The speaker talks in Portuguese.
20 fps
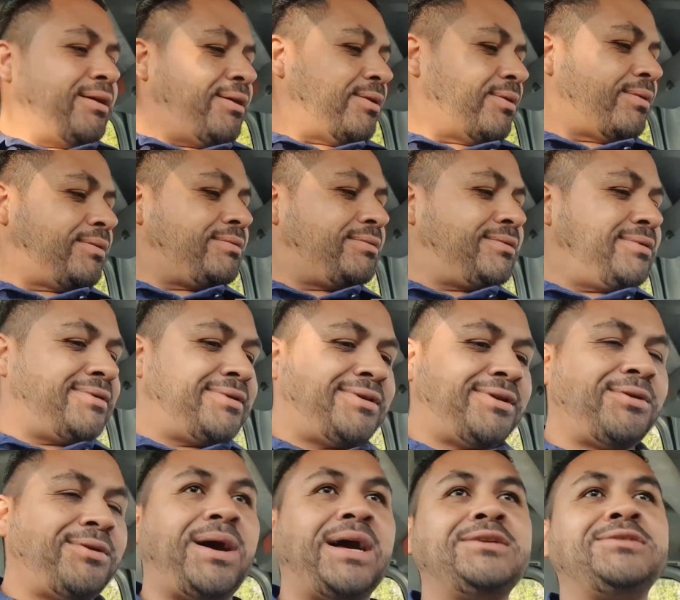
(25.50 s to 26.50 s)
eu,
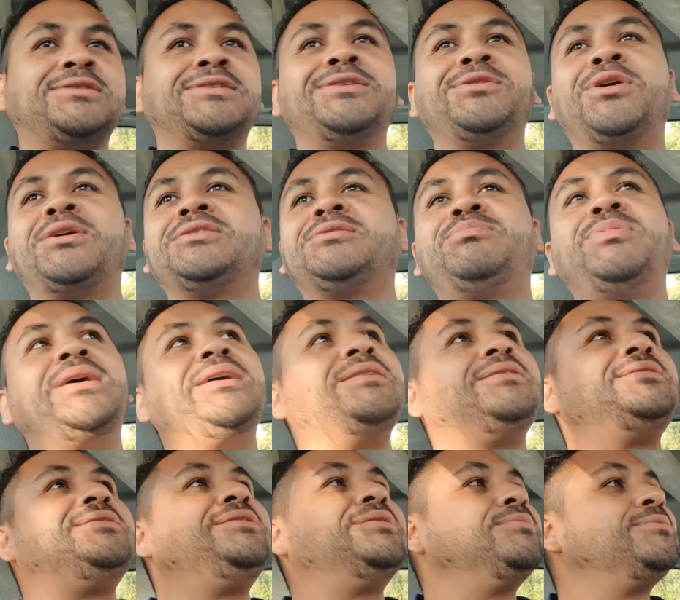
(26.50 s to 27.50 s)
eu acho que nós
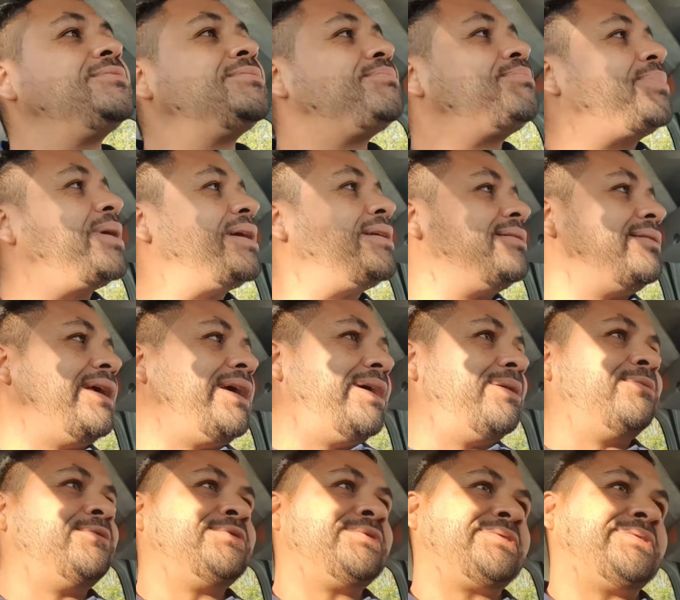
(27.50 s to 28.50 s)
perdimos,
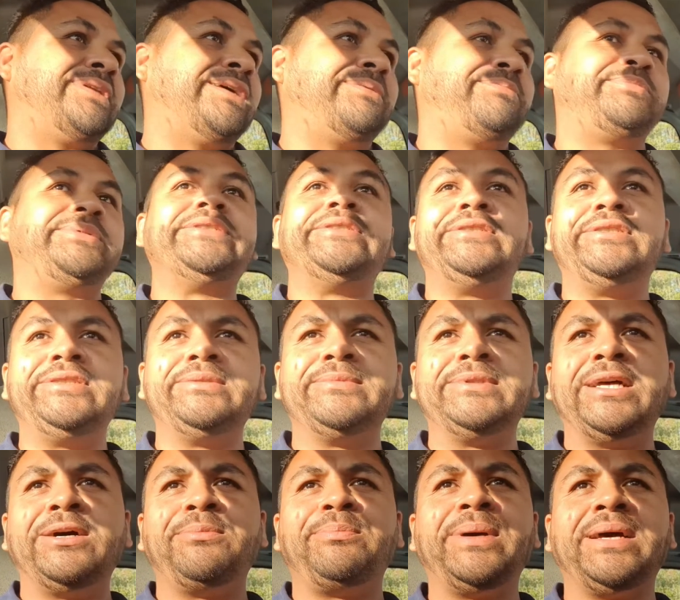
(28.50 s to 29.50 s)
perdemos, né? Perdimos,
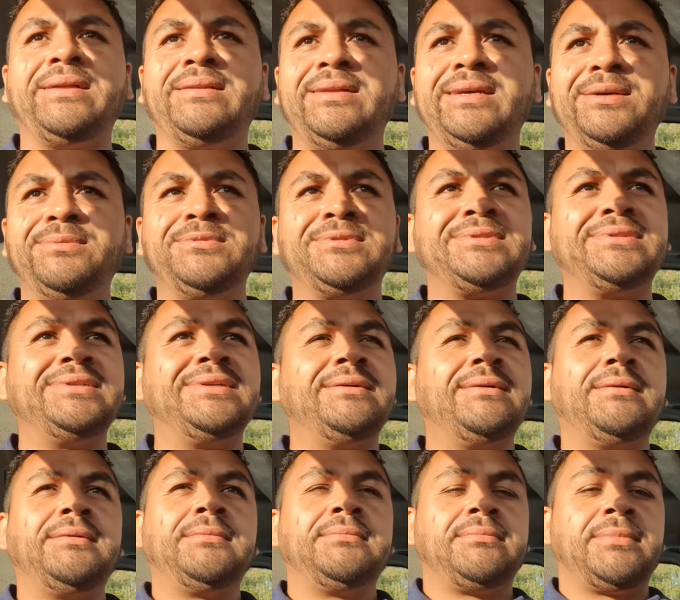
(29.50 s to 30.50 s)
não, perdemos.
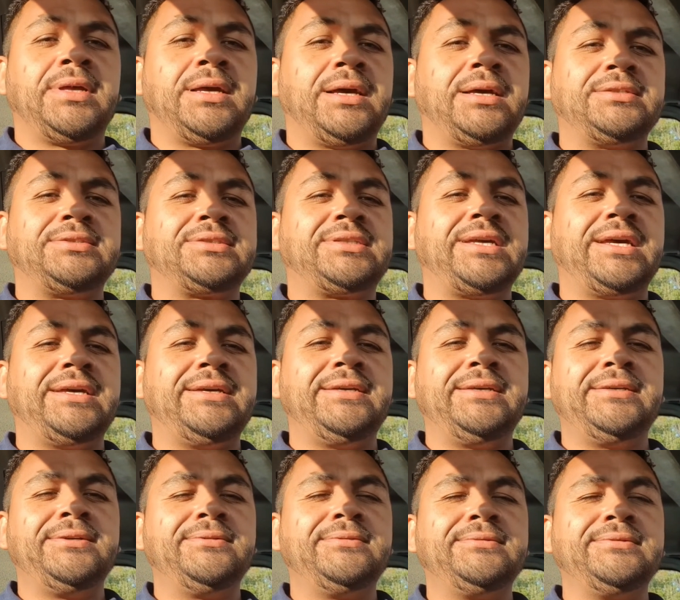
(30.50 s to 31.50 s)
Acho que
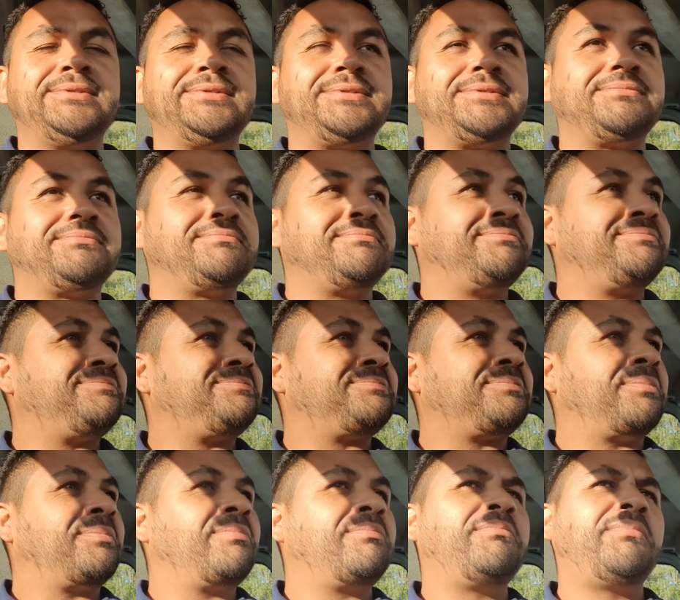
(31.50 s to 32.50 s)
aí uns
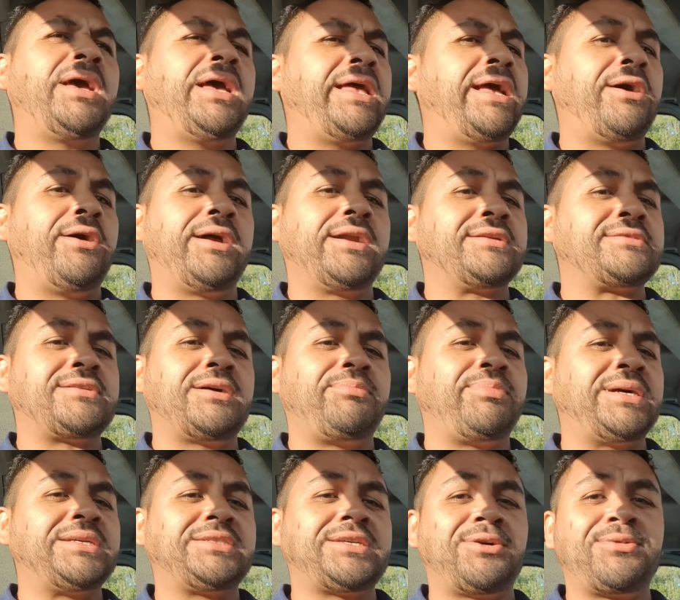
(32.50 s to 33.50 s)
meia hora só
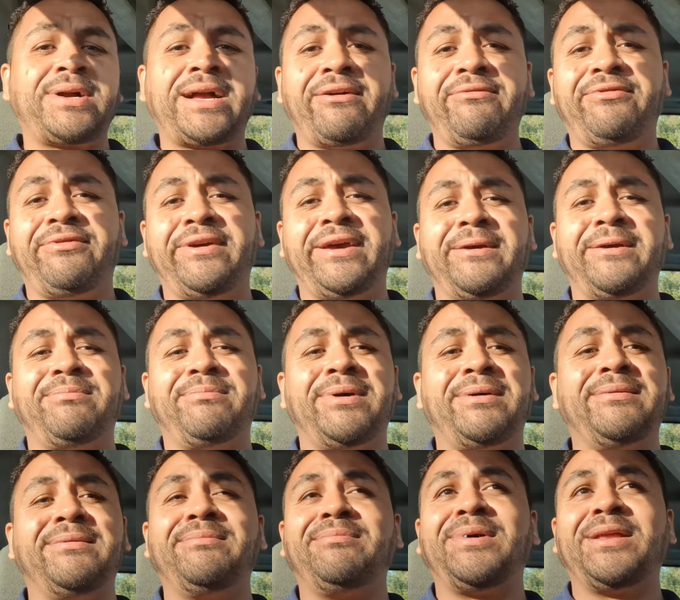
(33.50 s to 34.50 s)
para achar um café
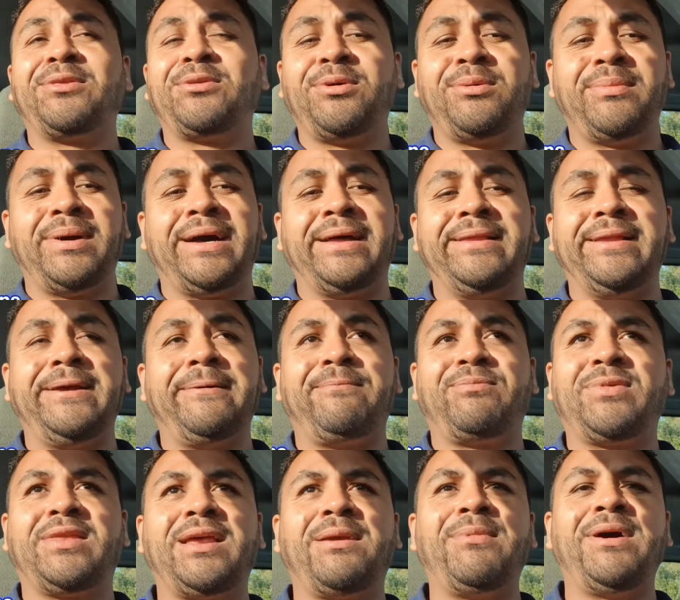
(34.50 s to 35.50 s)
para tomar, né?
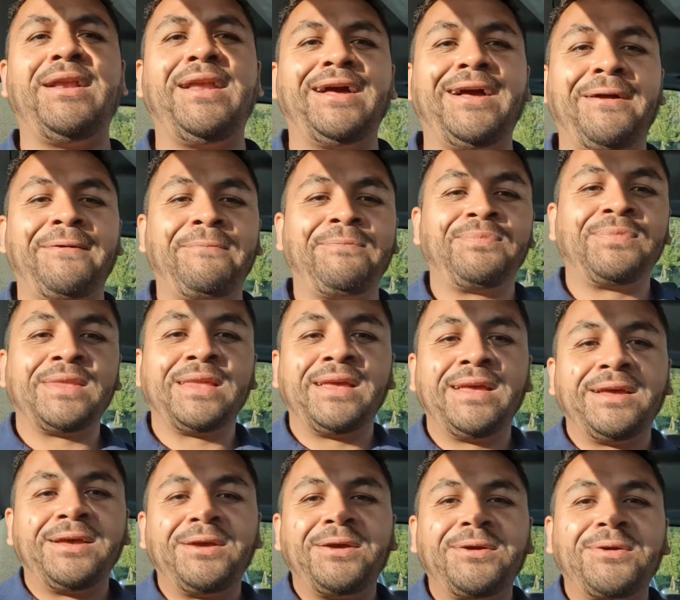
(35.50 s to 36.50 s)
Trabalhar
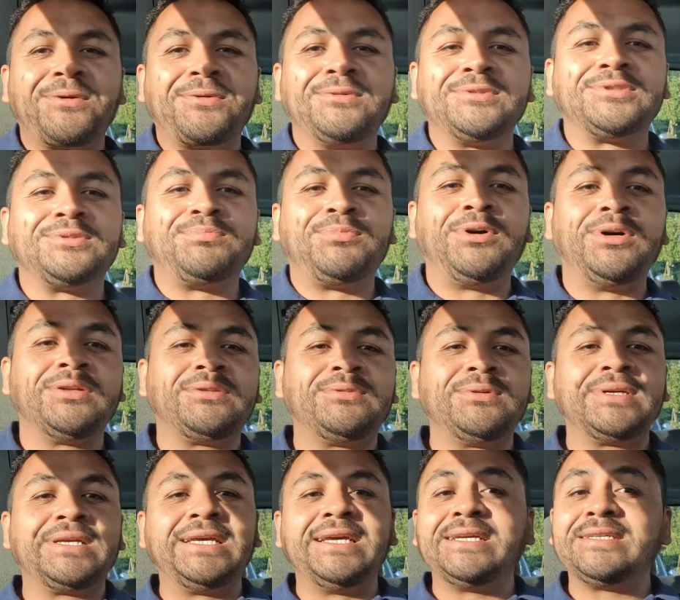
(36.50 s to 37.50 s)
com os
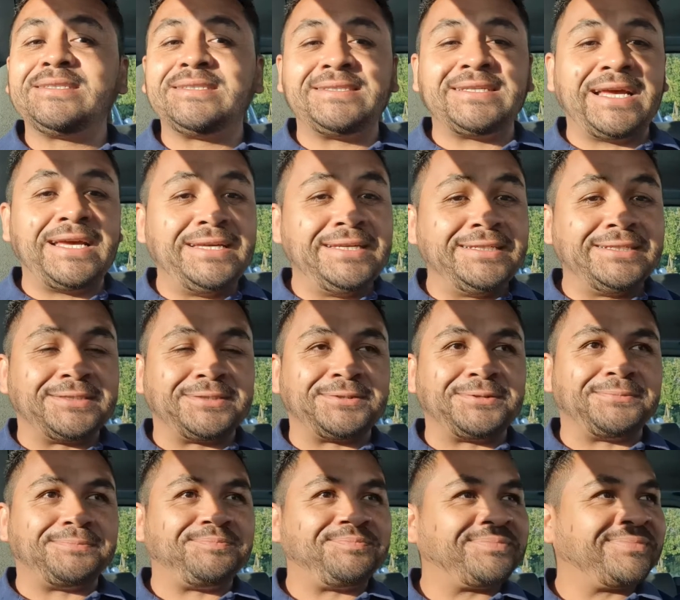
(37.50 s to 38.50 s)
portugueses é isso